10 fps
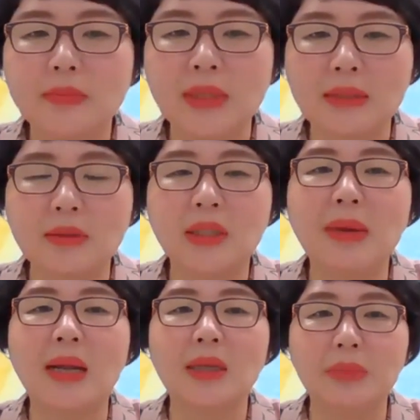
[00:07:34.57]
그래서 그
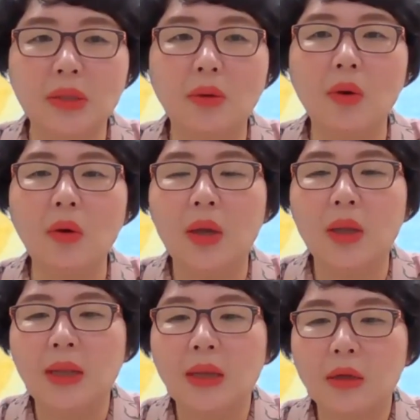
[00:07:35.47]
말을 믿고
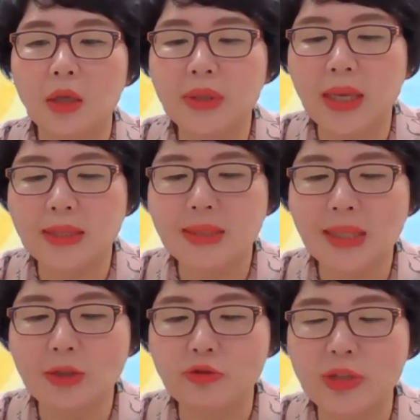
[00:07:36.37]
그러면 내가
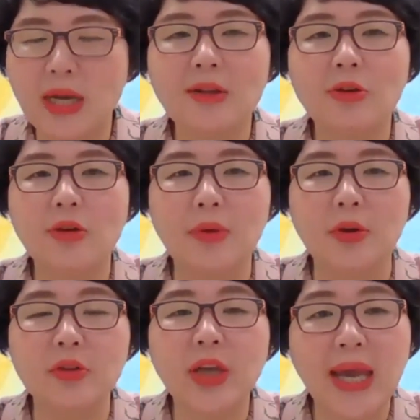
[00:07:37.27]
시간 투자하려고 하면
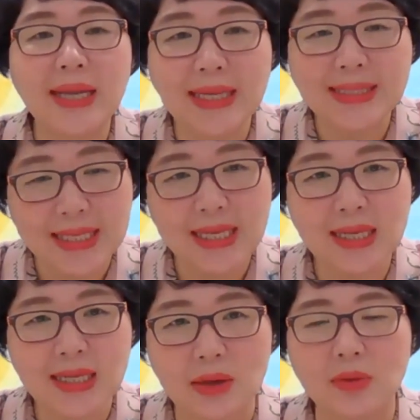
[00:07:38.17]
어떻게 해야
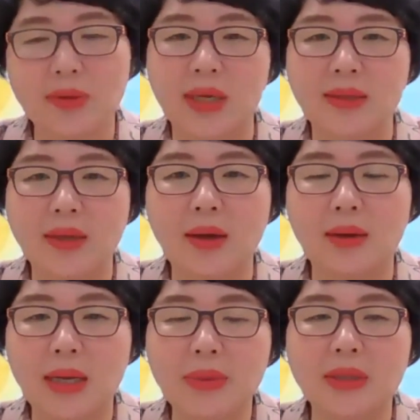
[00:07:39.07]
되지? 라고 이렇게
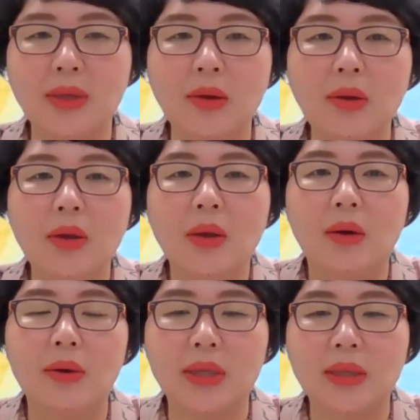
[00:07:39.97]
생각을 하면서
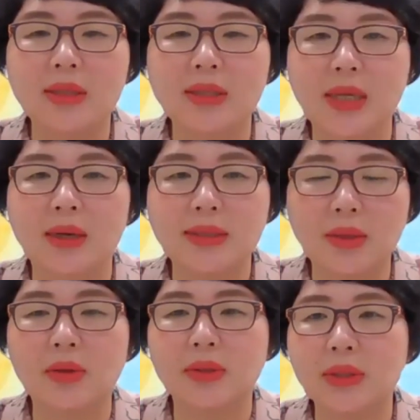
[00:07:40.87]
어, 일을 진행을
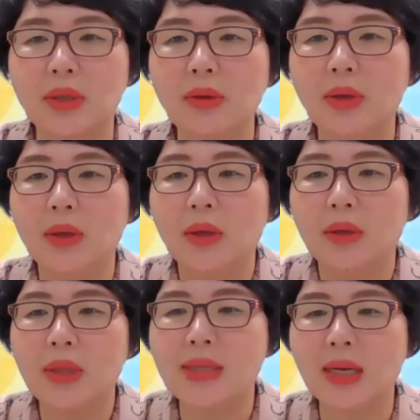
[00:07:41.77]
했었거든요.
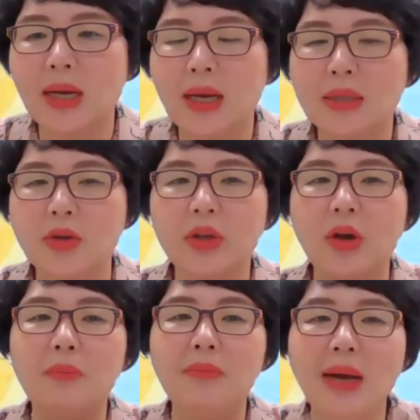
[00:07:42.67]
근데 제가 저희
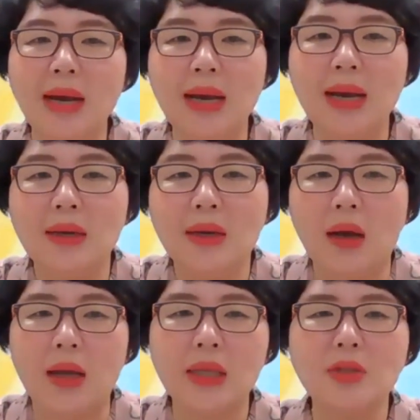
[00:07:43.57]
엄마가
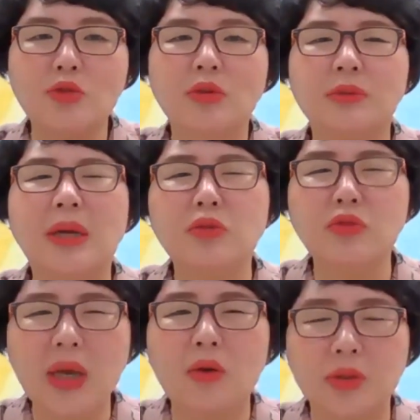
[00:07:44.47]
아, 일을 좀
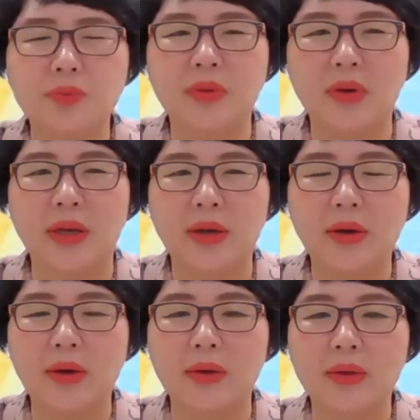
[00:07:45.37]
그만두게 하고 싶은
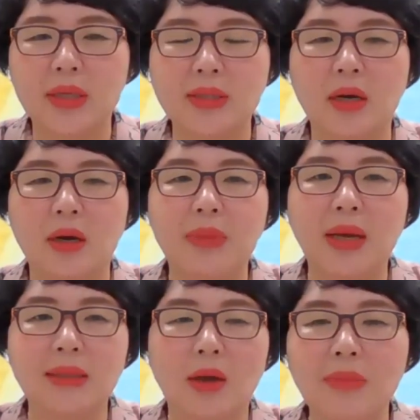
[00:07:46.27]
거예요. 그래서 제가
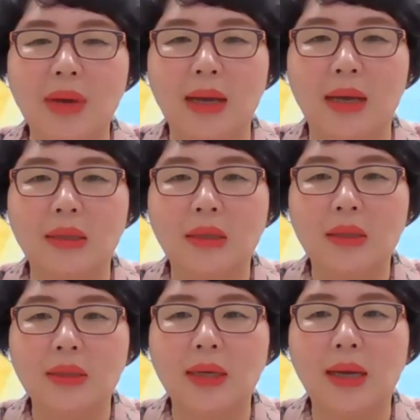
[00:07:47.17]
엄마한테 엄마
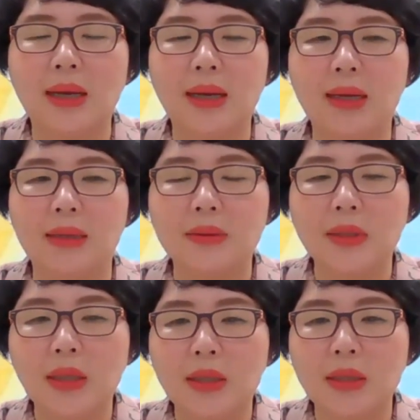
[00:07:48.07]
내가
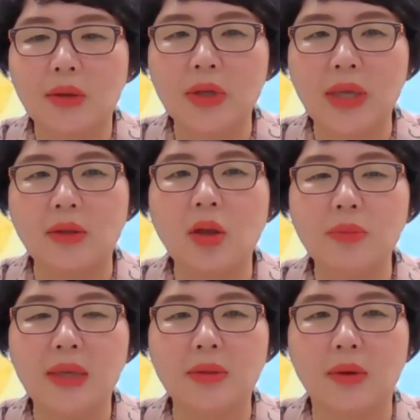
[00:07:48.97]
여기
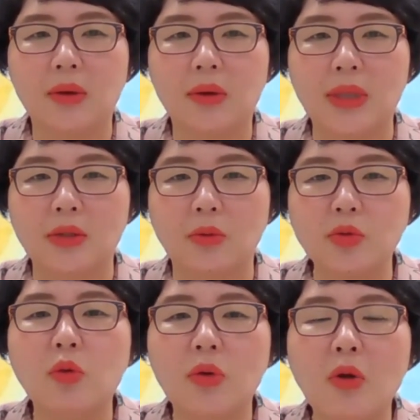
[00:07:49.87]
애터미에서 나 너무
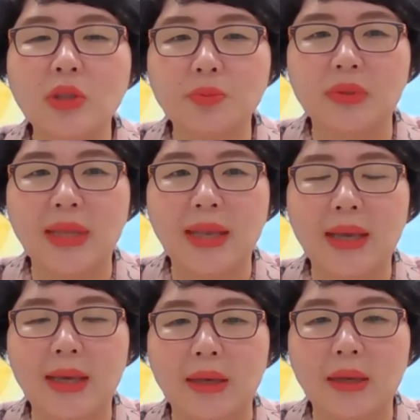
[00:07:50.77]
성공하고
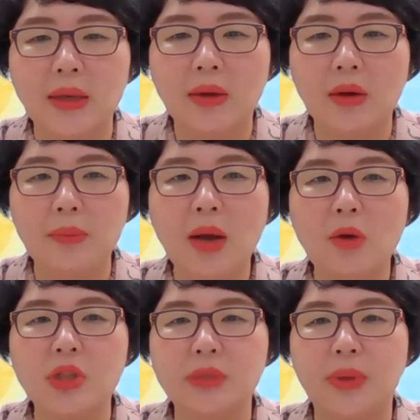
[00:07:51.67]
싶은데 엄마가
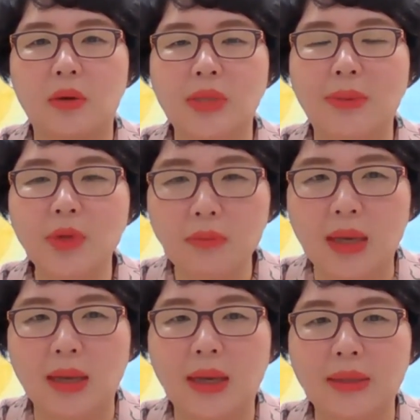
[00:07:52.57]
우리 집에 와서
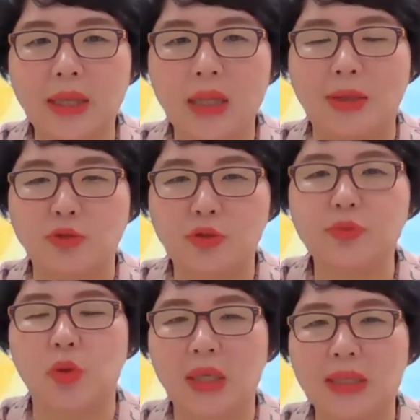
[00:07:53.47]
3년만 애를 봐줬으면
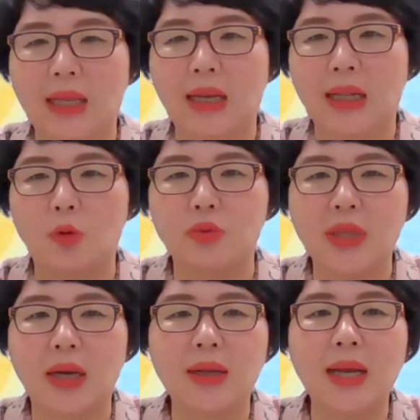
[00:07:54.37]
좋겠다라고
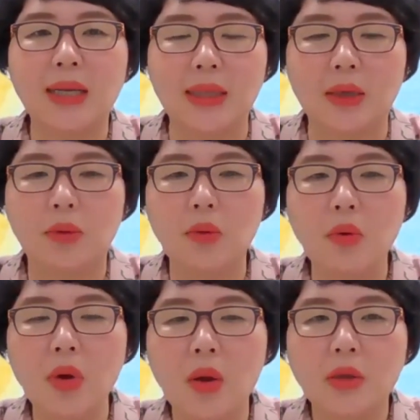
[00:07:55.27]
부탁을 하게
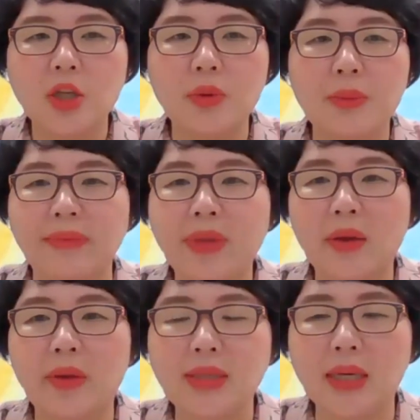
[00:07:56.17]
됐고 처음엔
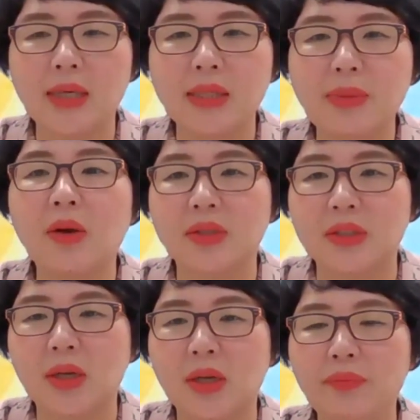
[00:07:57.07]
반대가 굉장히
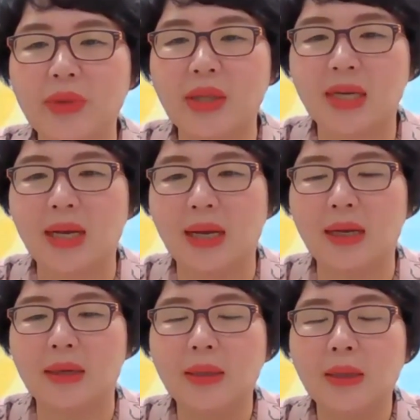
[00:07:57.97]
심했거든요. 근데
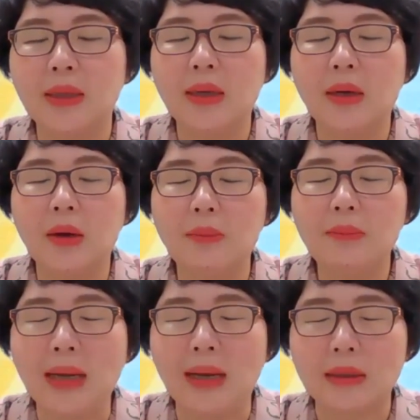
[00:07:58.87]
제가
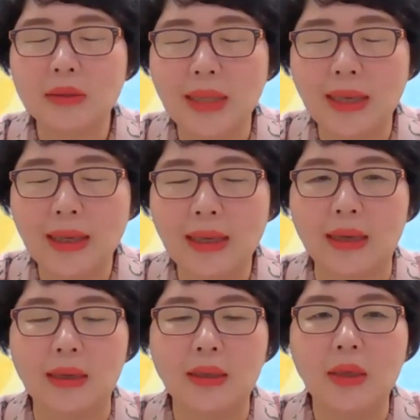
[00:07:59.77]
엄마
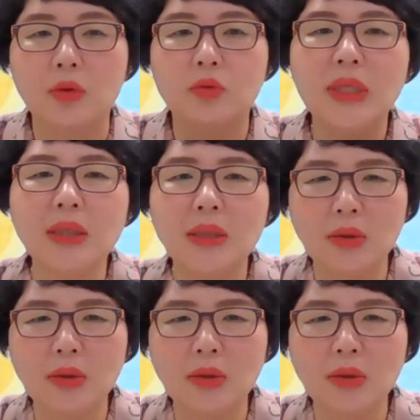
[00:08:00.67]
근데 우리는